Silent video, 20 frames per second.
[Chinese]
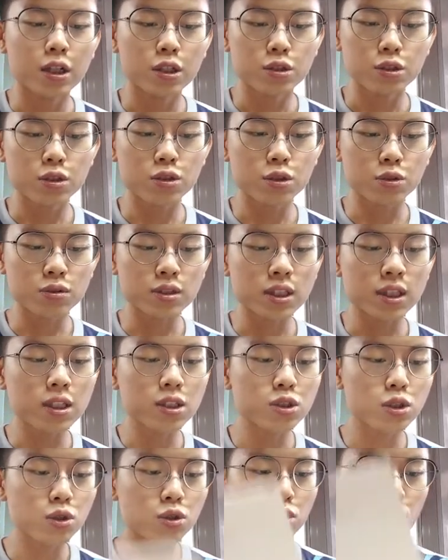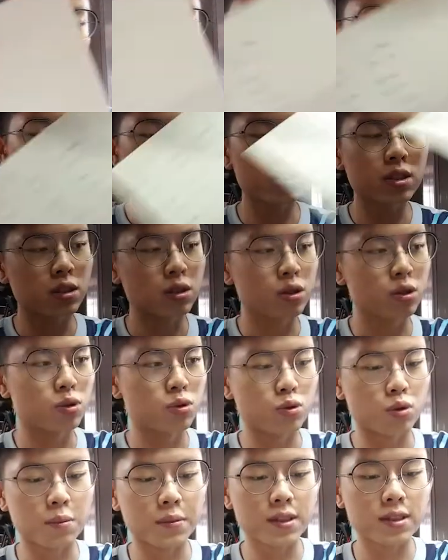所以从这个 John Do 呢，
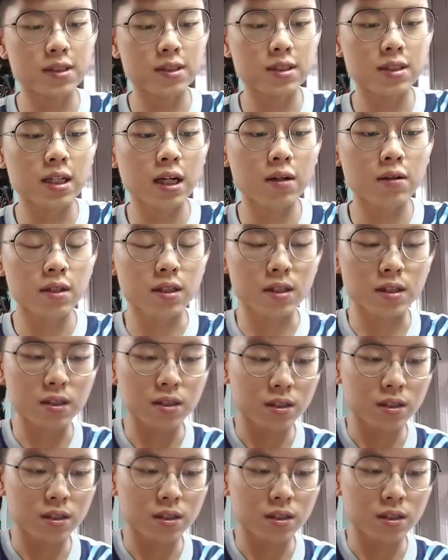我们知道了